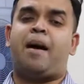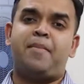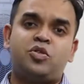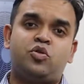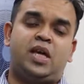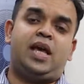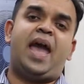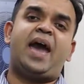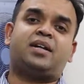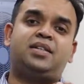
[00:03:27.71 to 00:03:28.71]
আমরা যদি
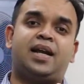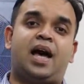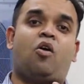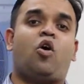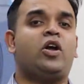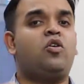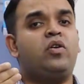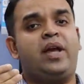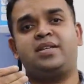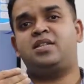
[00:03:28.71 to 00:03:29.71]
একটানা
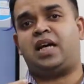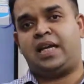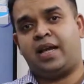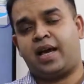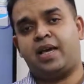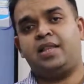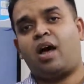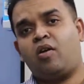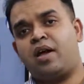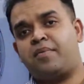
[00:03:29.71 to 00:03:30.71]
অনেকক্ষণ এসি চালিয়ে রাখি
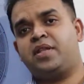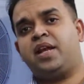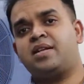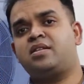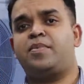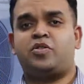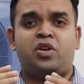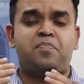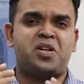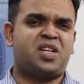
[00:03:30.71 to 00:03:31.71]
তাহলে আমাদের এসির
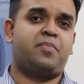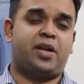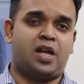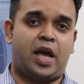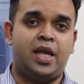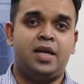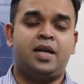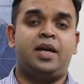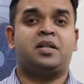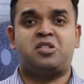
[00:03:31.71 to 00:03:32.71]
ভেতরে প্রেশার বেড়ে যায়
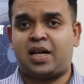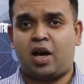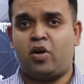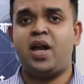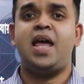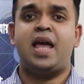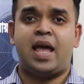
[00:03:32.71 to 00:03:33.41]
যার কারণে